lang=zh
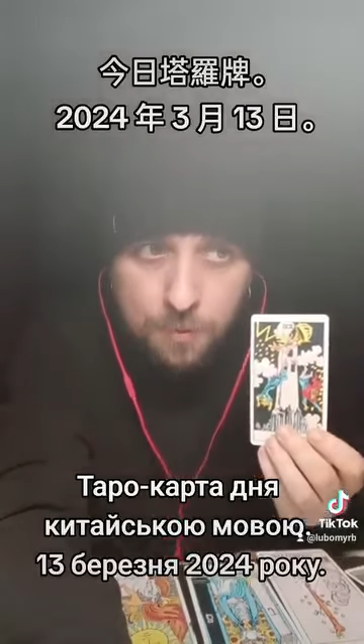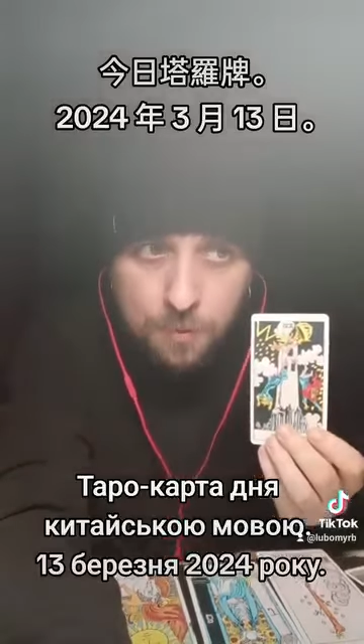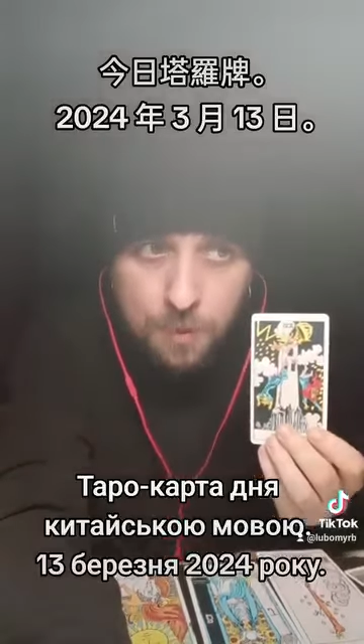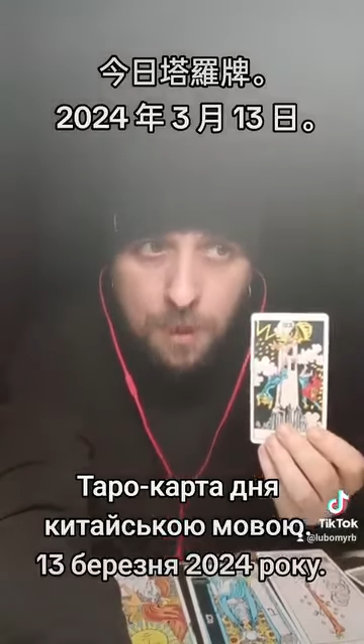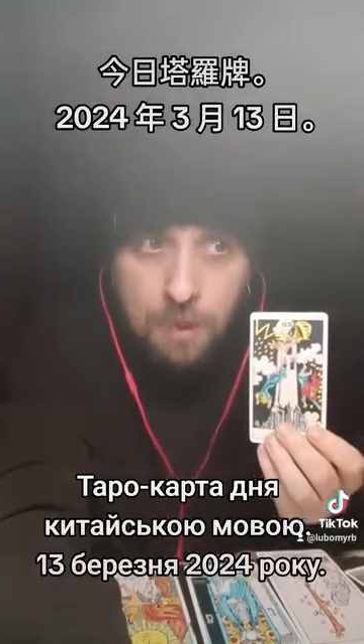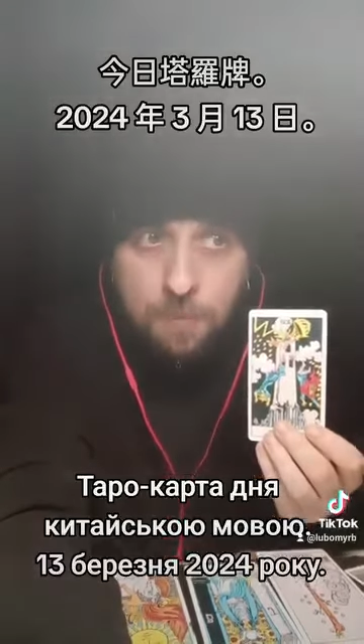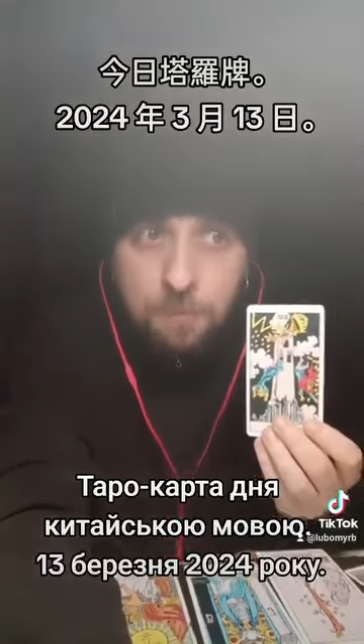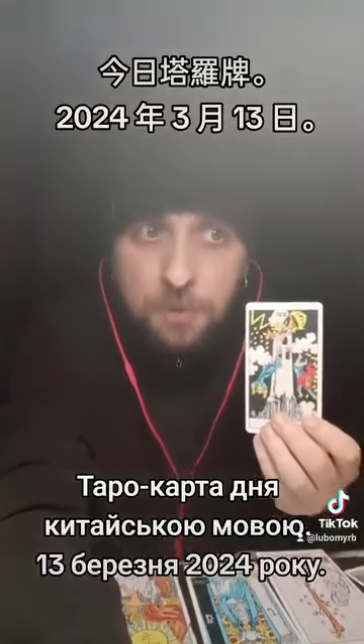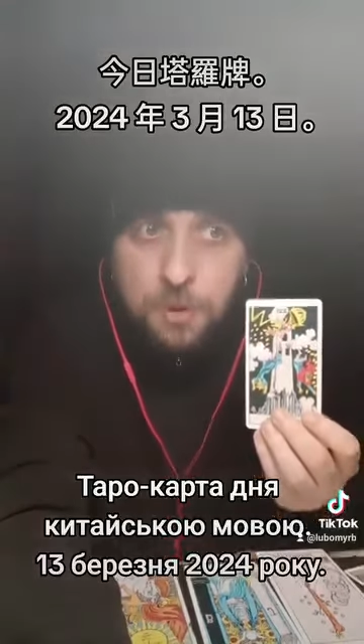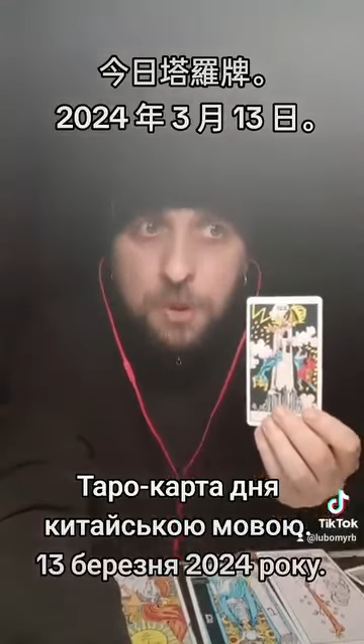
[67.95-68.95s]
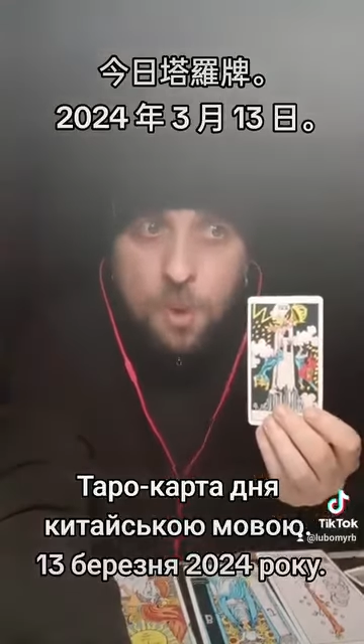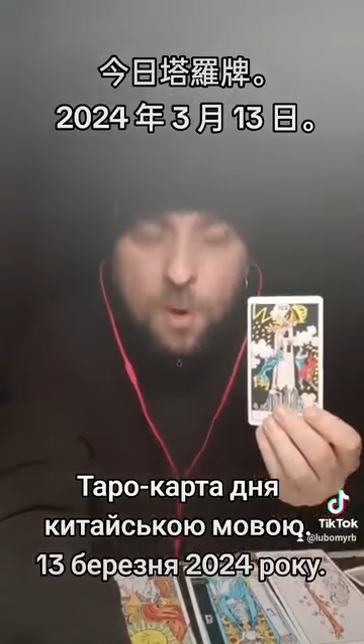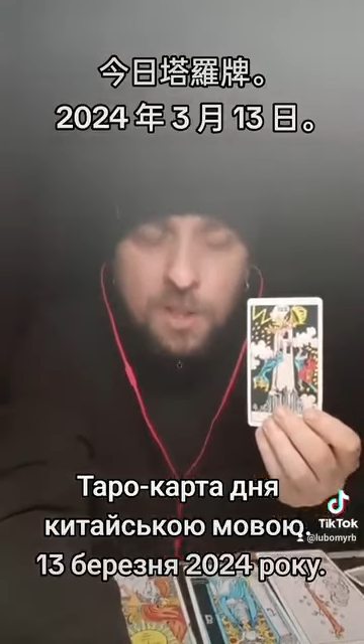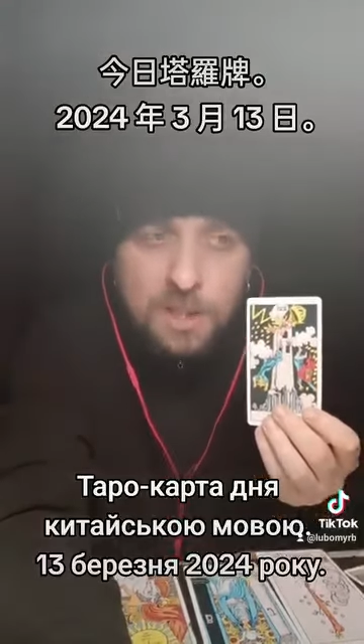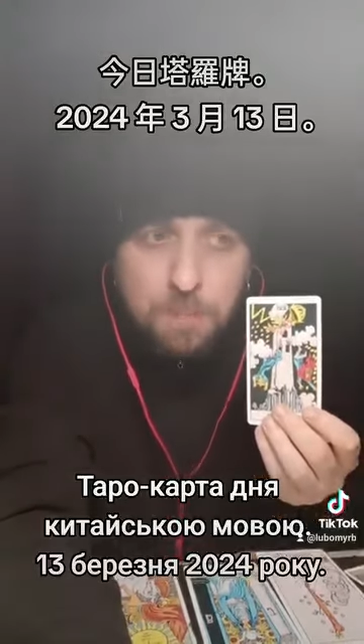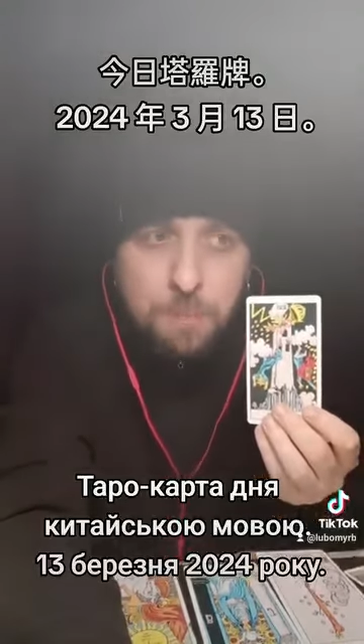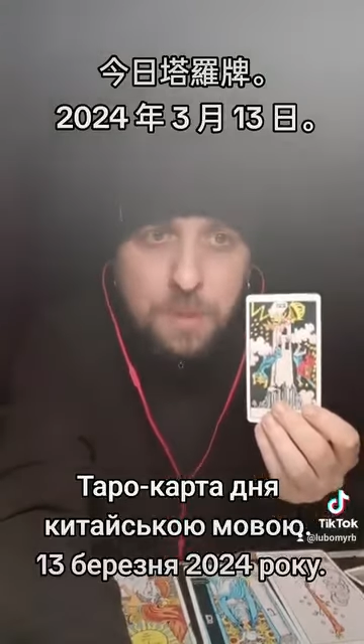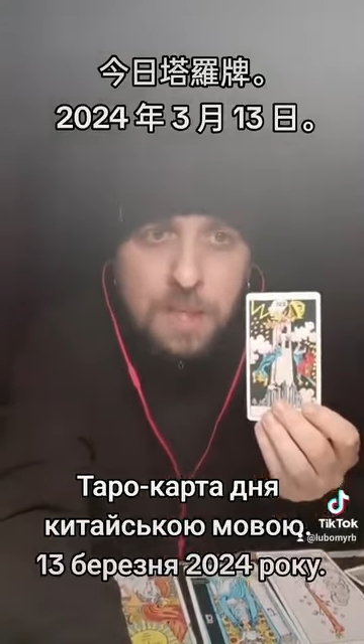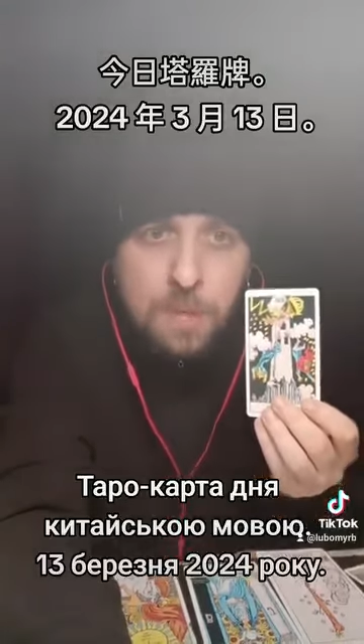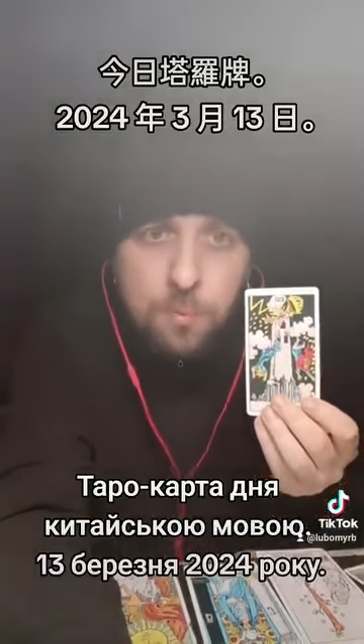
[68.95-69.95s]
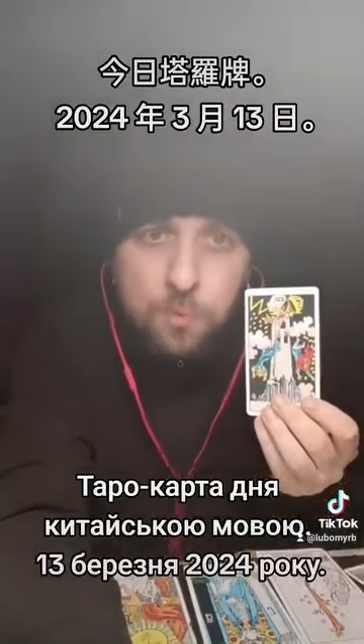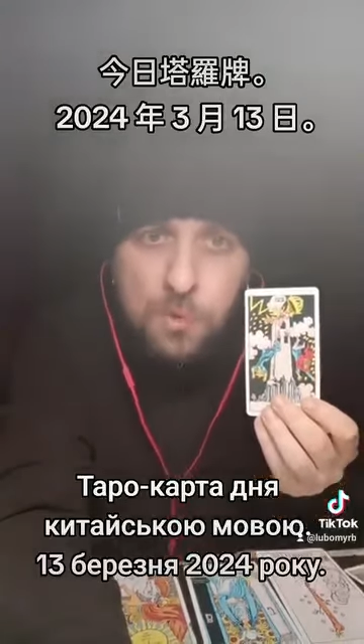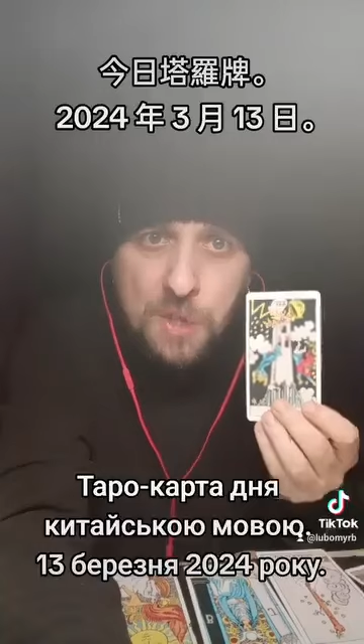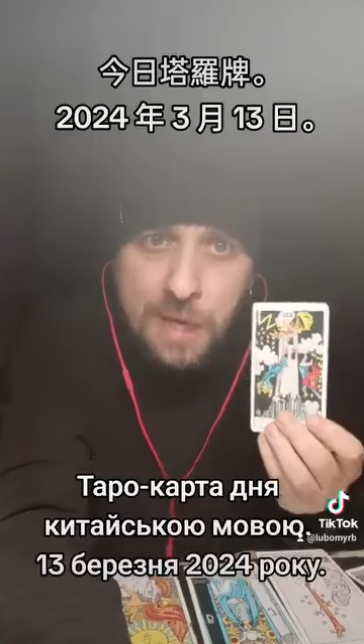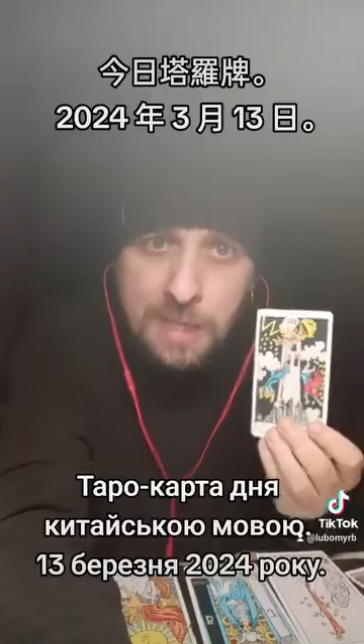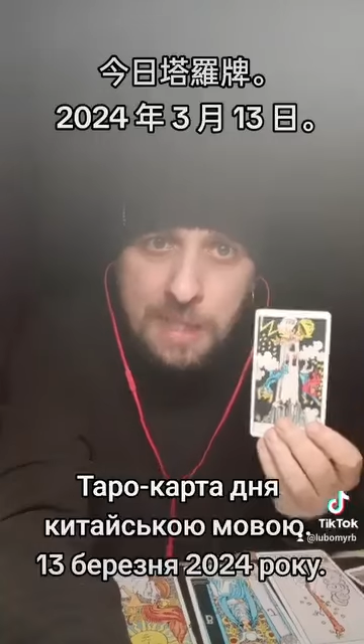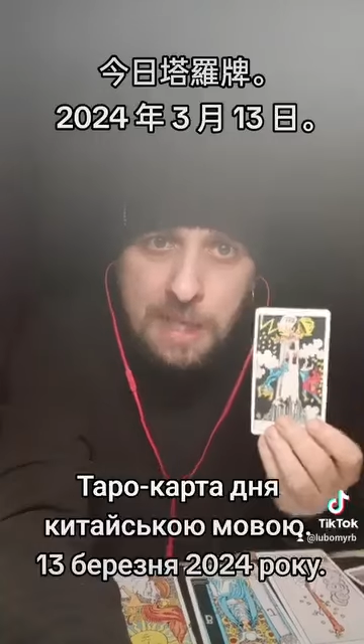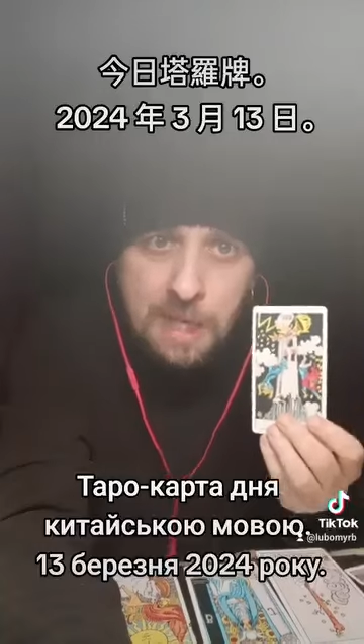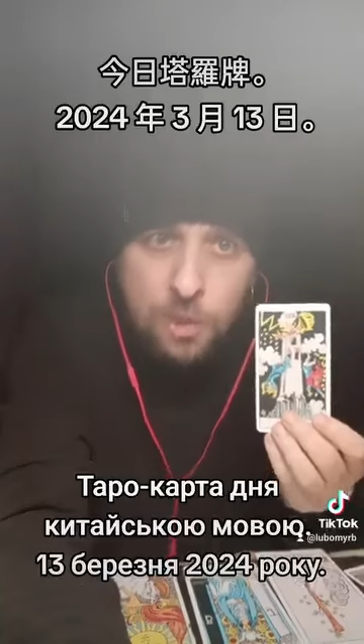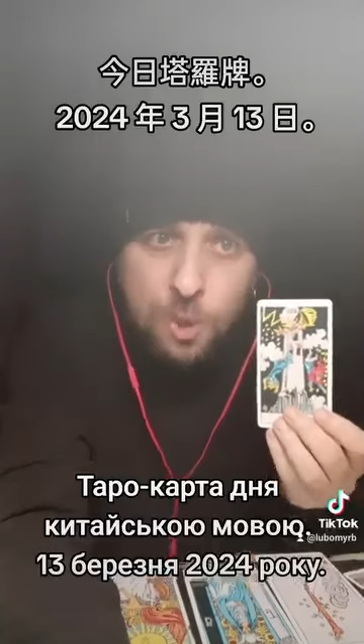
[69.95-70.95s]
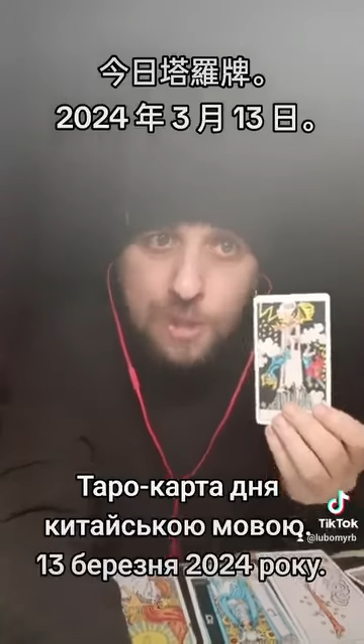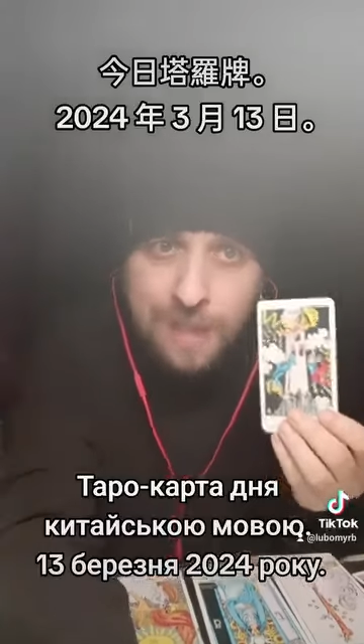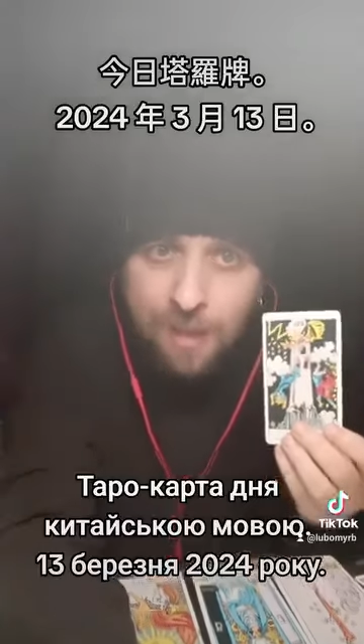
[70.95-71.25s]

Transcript: 祝你今天过得愉快，最诚挚的问候，